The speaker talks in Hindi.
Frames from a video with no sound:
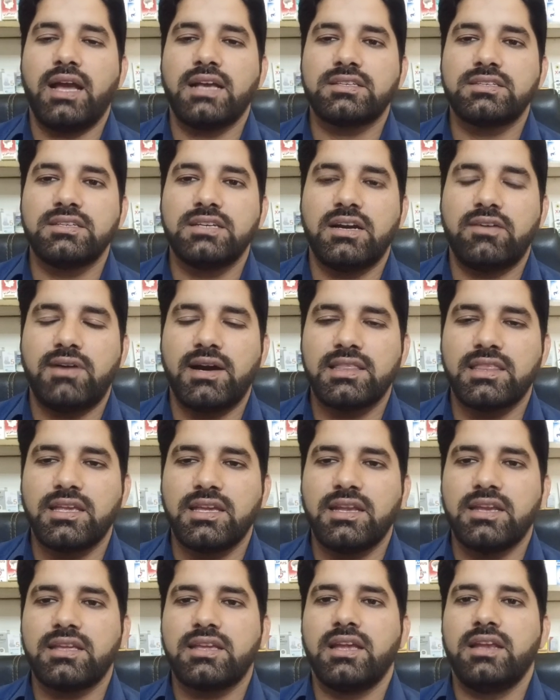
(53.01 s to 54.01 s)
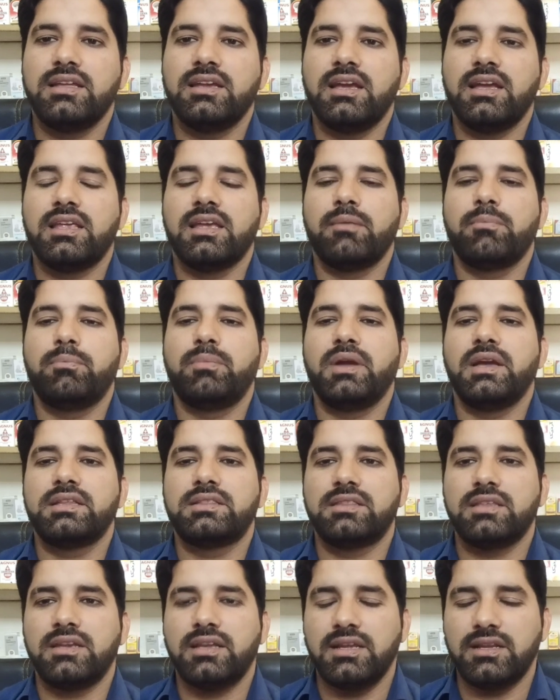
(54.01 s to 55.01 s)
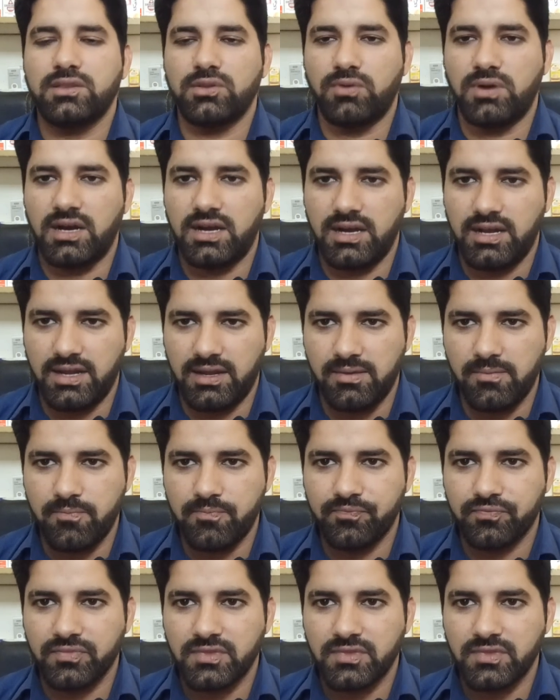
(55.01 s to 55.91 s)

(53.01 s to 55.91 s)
ऐसी ख़वान के लिए ये बेहतरीन दवा है